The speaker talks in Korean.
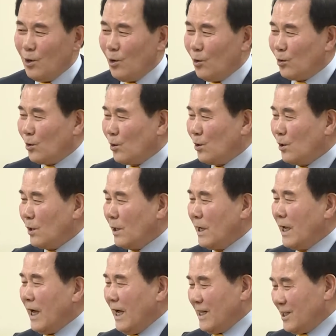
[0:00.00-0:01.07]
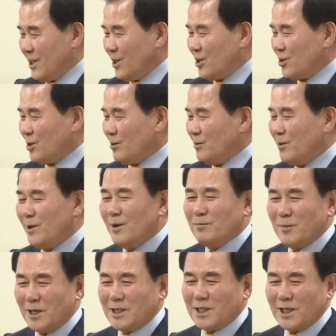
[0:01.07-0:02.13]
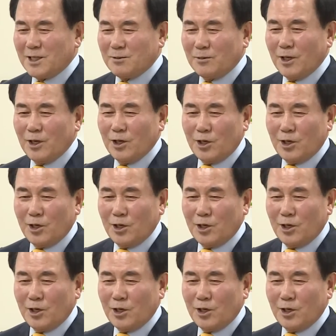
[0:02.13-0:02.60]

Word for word: 오늘 안전 수업을 마치겠습니다.